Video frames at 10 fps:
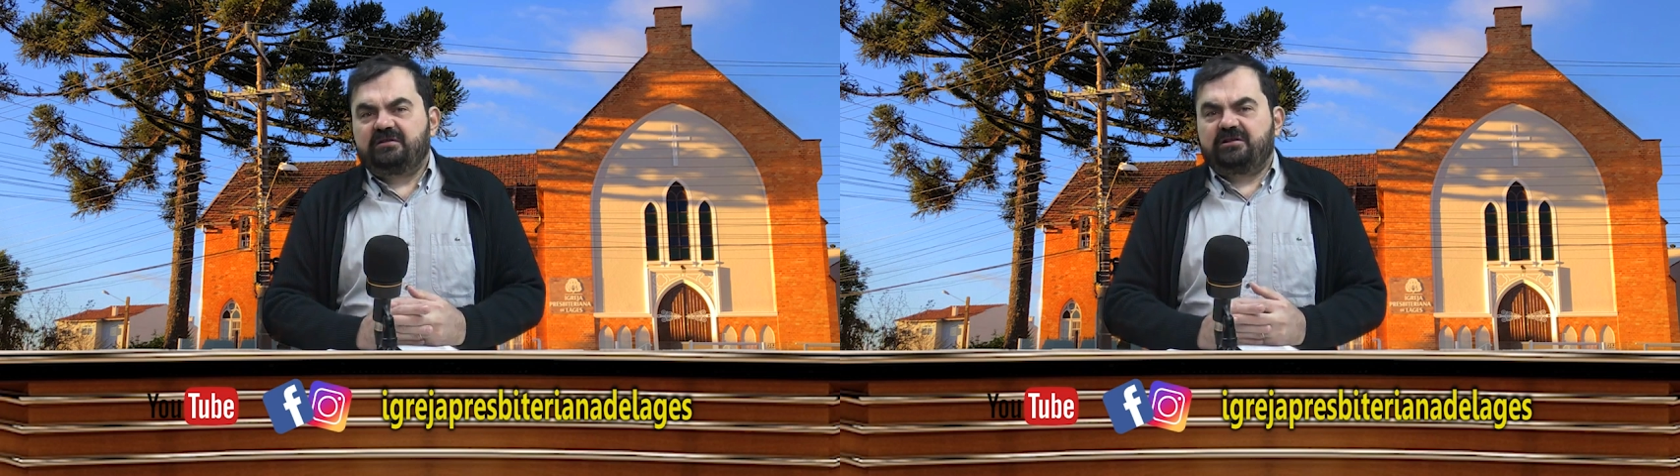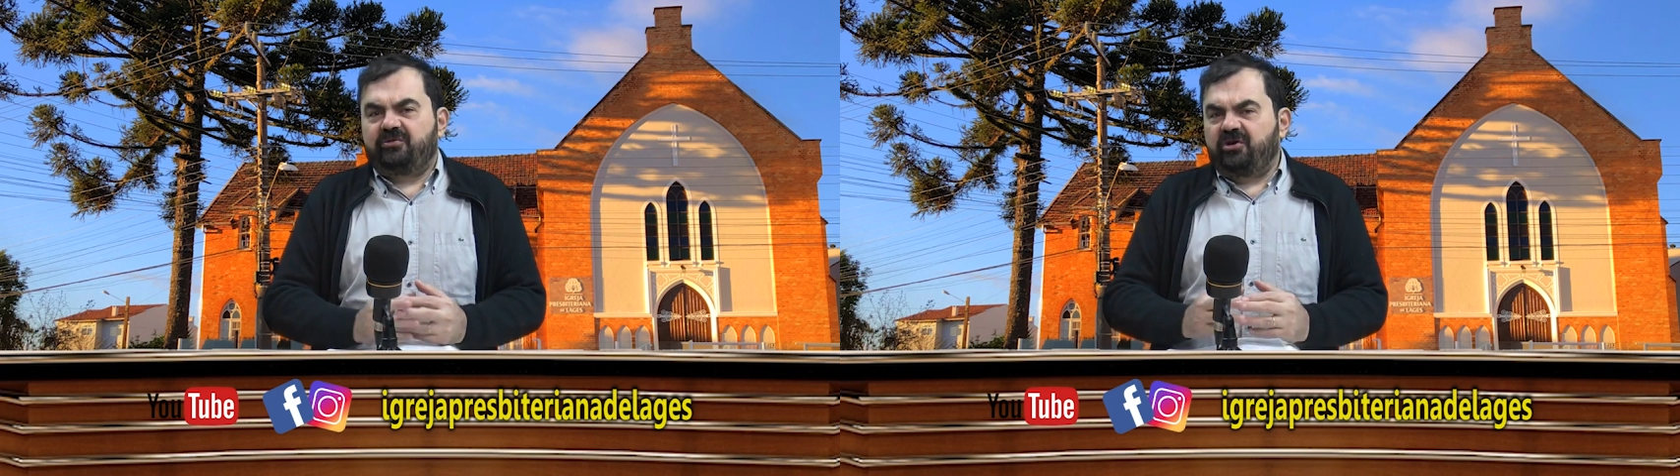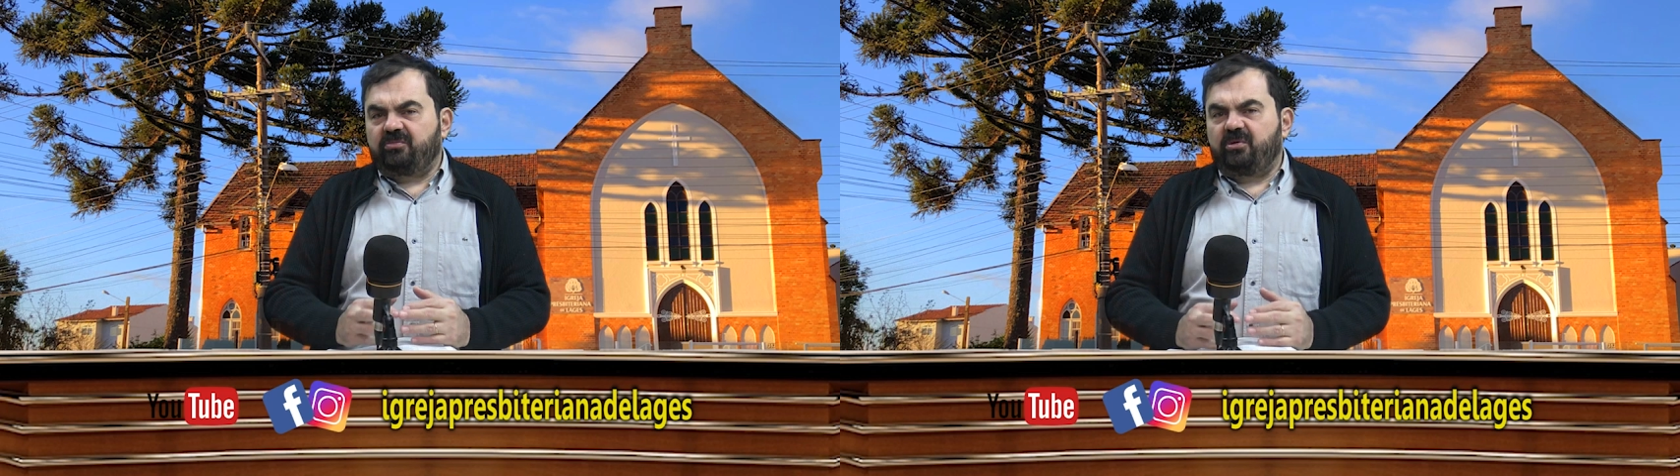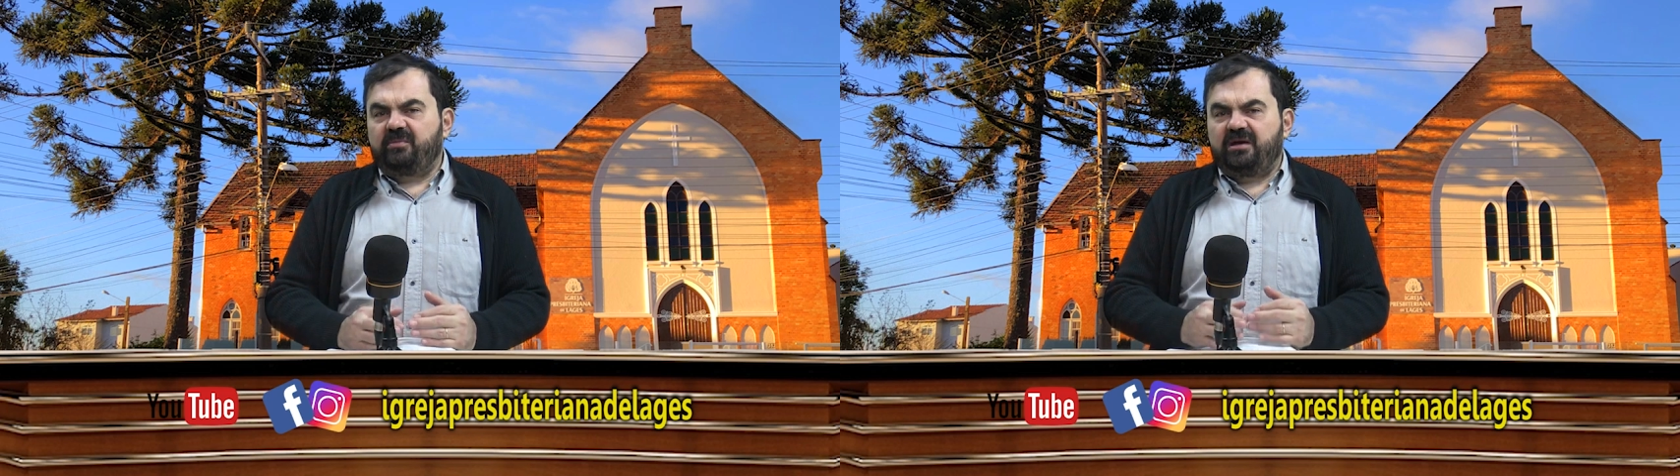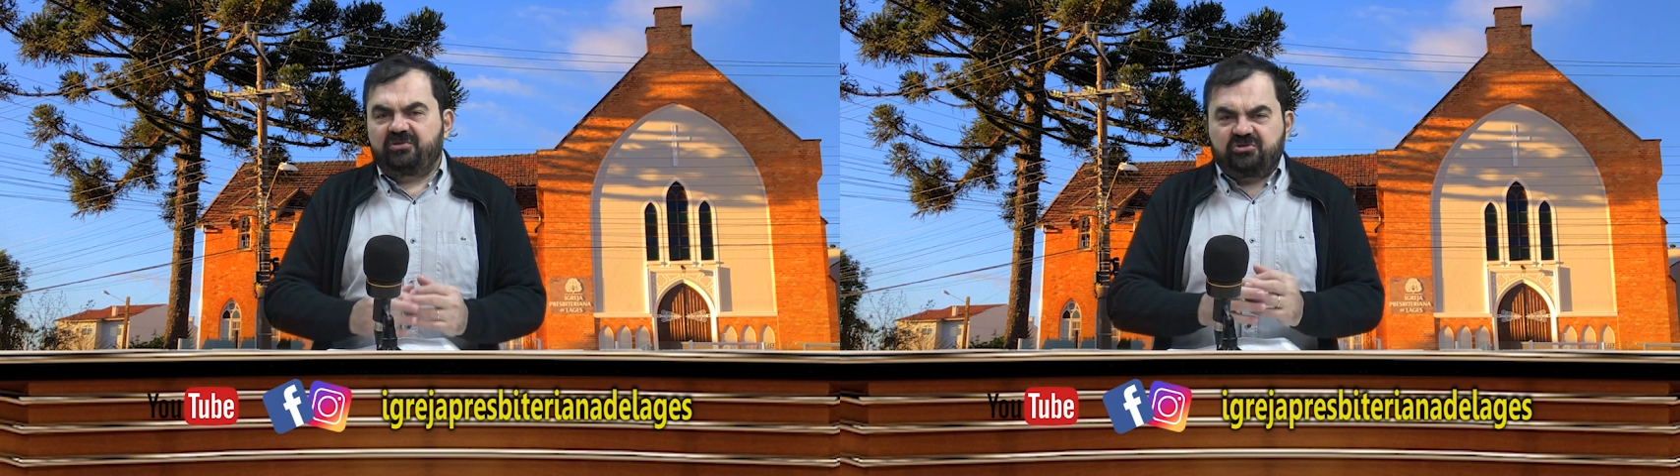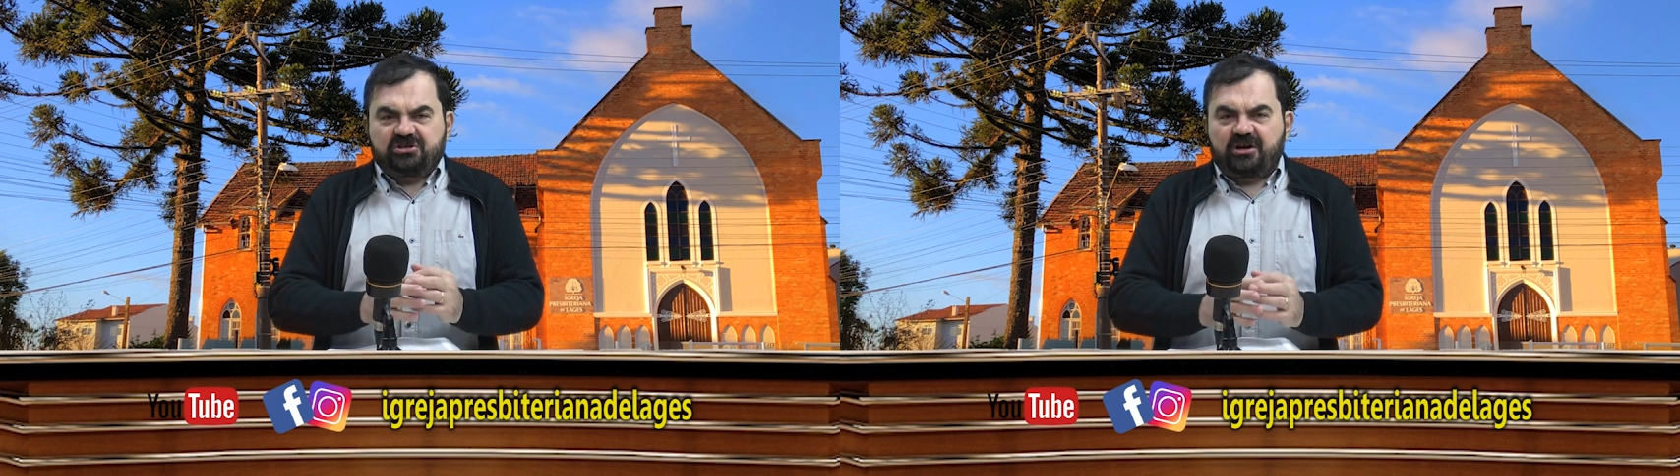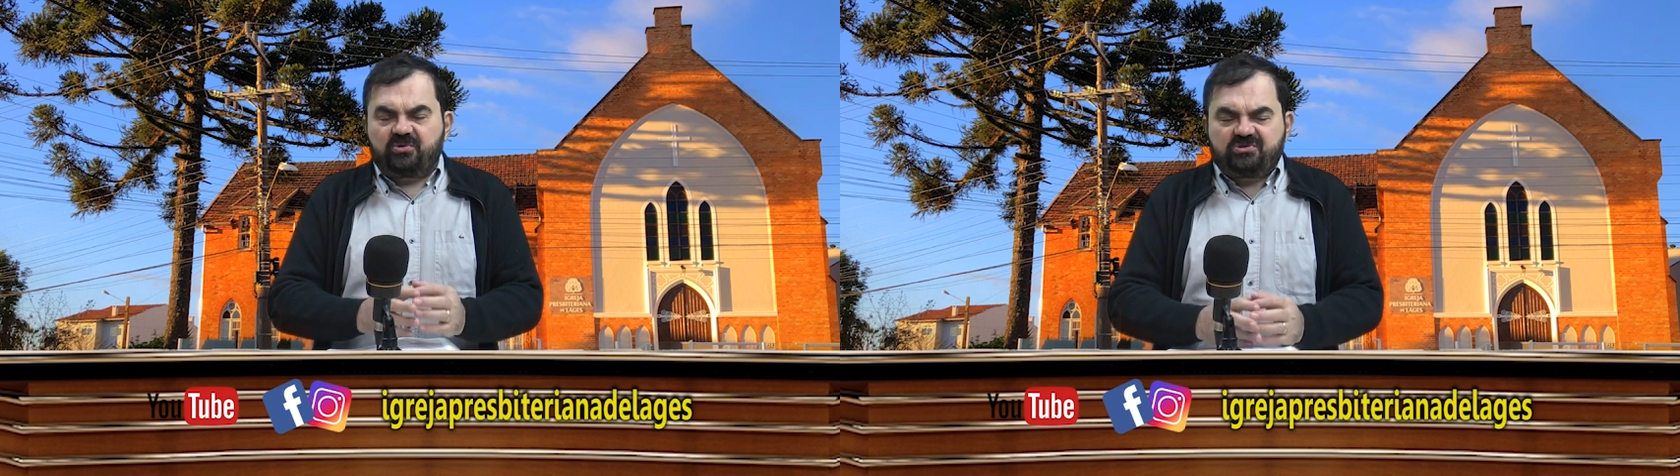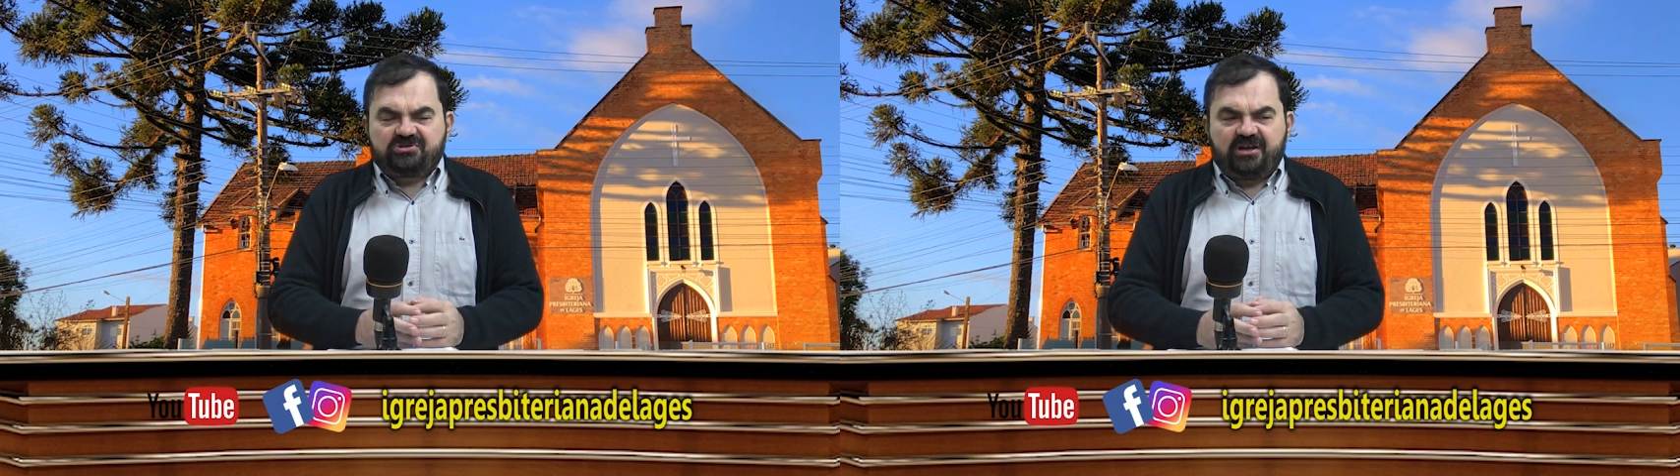Não é um momento de
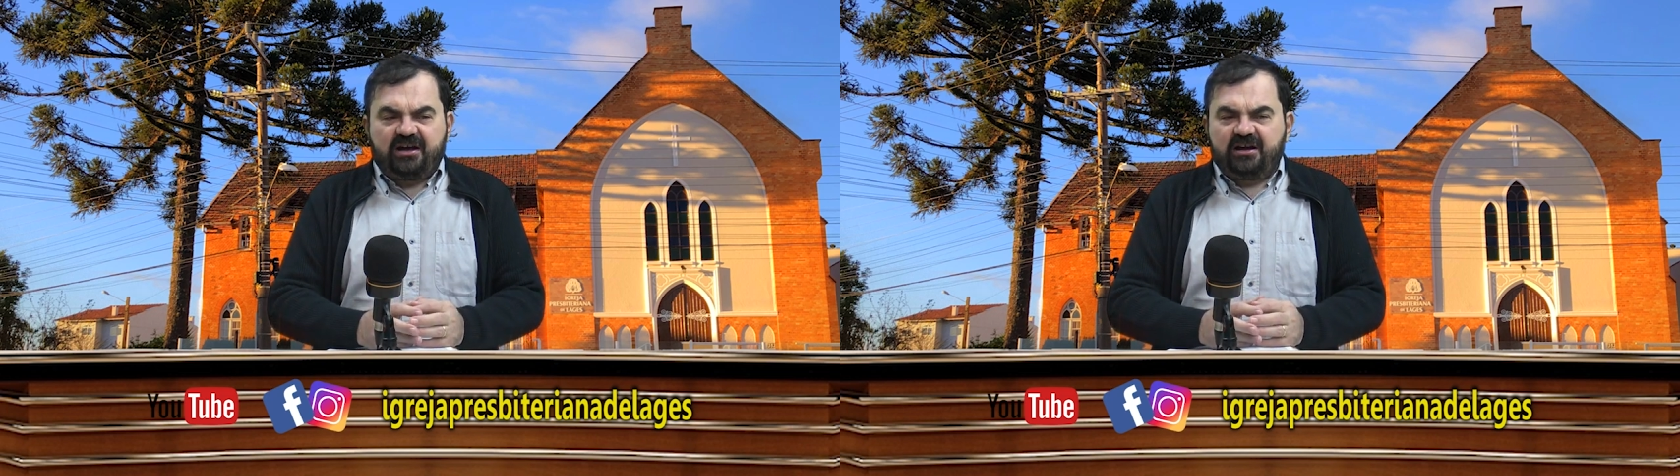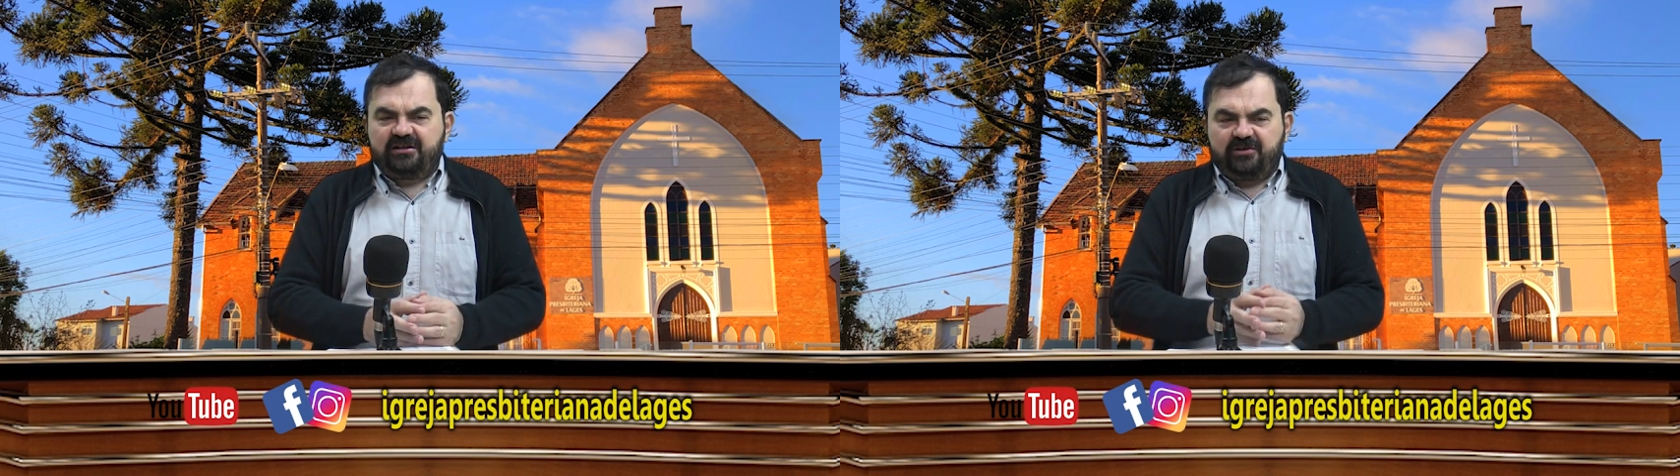acusar,